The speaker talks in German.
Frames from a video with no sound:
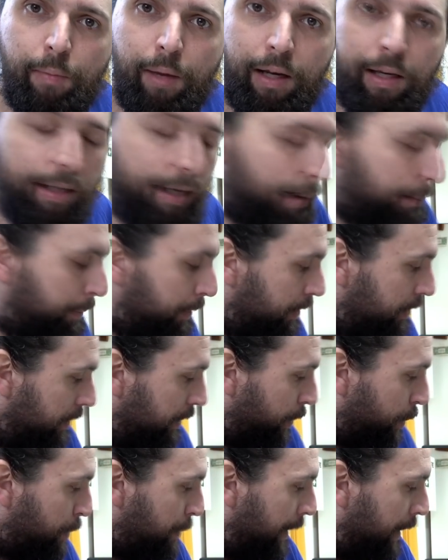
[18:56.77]
weil ich habe jetzt hier
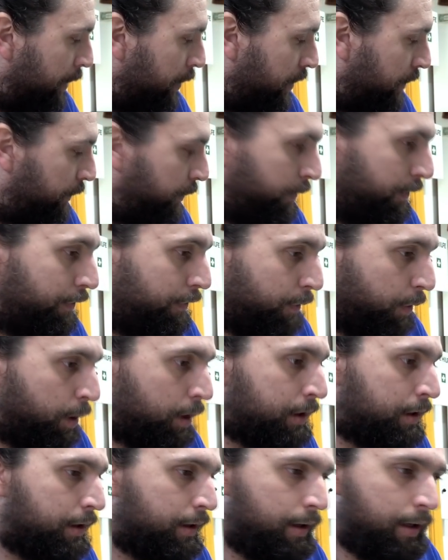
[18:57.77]
die Spannung 5
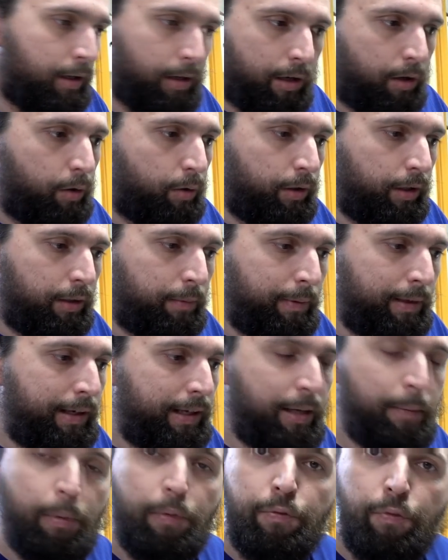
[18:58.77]
Volt und ich will
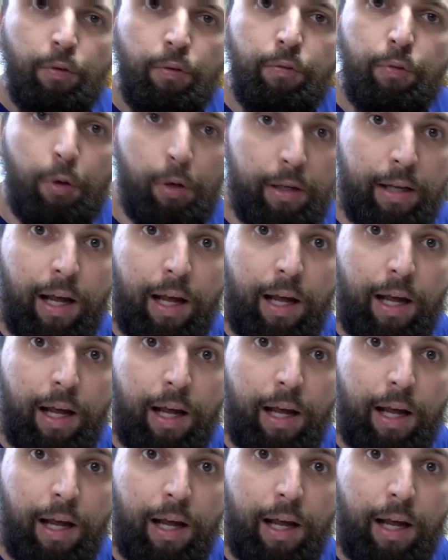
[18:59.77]
die hier mit 5 Volt